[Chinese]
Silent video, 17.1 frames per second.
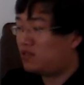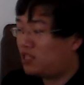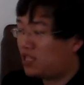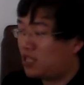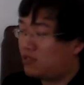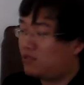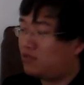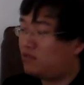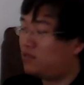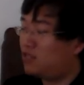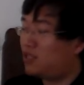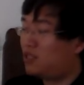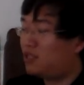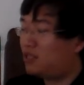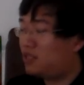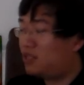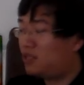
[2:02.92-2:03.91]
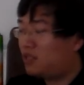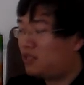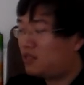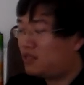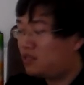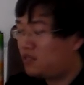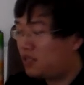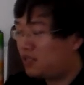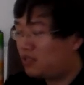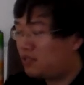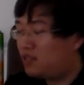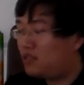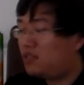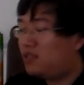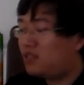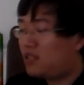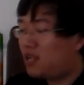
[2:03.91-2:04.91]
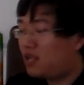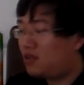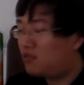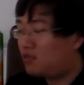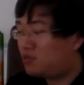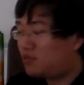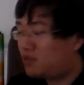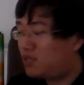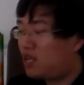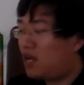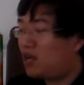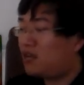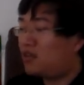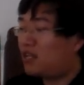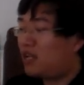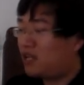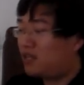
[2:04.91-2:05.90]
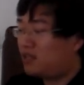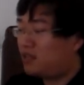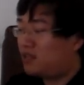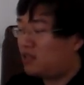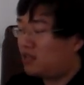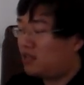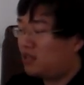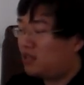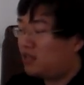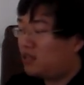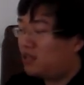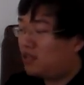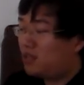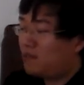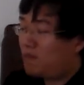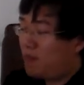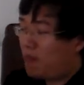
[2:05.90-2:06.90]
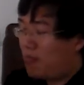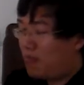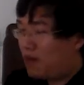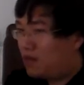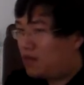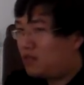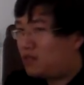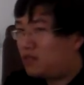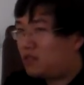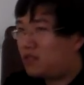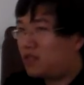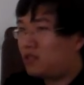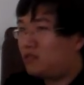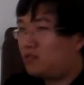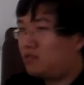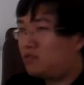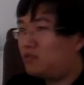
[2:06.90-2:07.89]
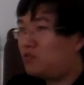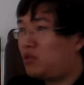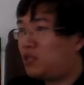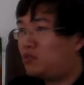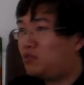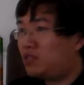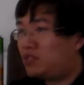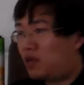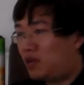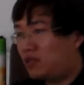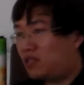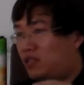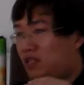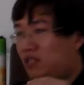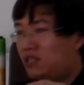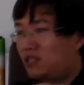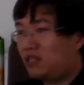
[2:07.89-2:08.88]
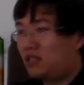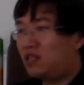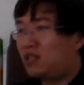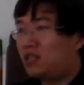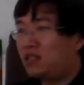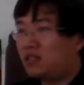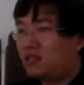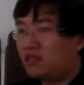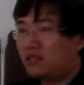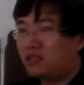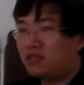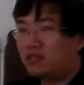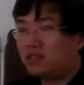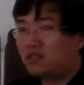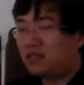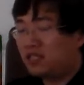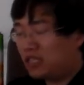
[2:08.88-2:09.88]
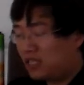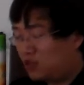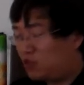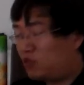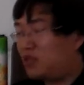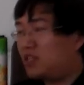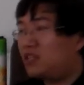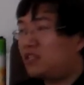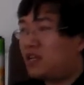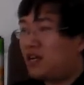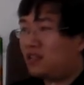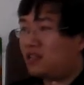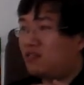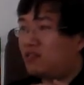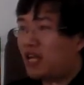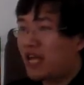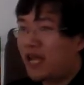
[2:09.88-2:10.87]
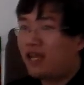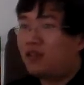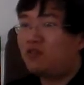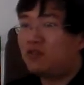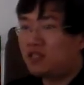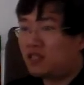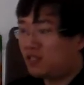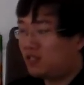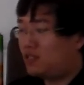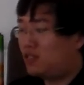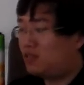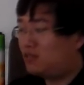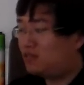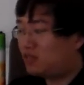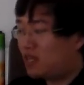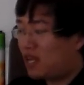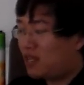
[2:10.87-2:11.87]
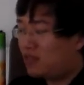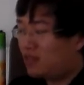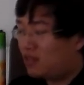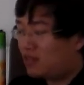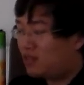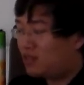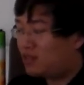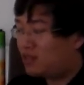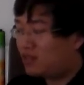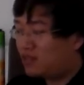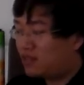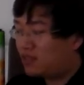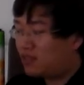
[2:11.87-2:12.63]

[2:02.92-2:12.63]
就点出了这个第一代或者说第二代的这个这个儒学最早的这几个理学的这样那种开拓性的人物，他的